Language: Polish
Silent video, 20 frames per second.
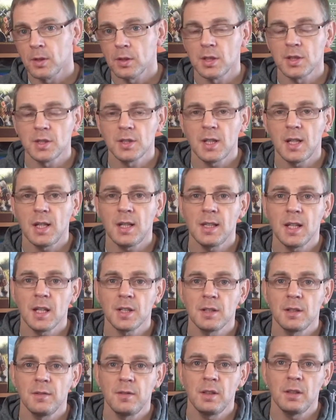troszeczkę
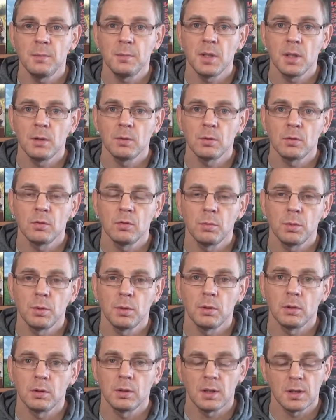inaczej w innym kierunku,
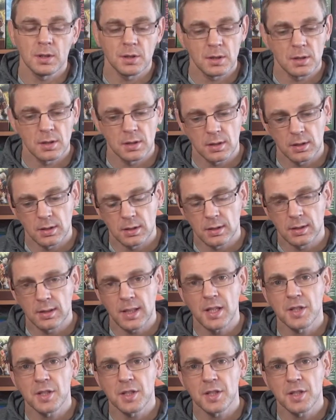bo też e,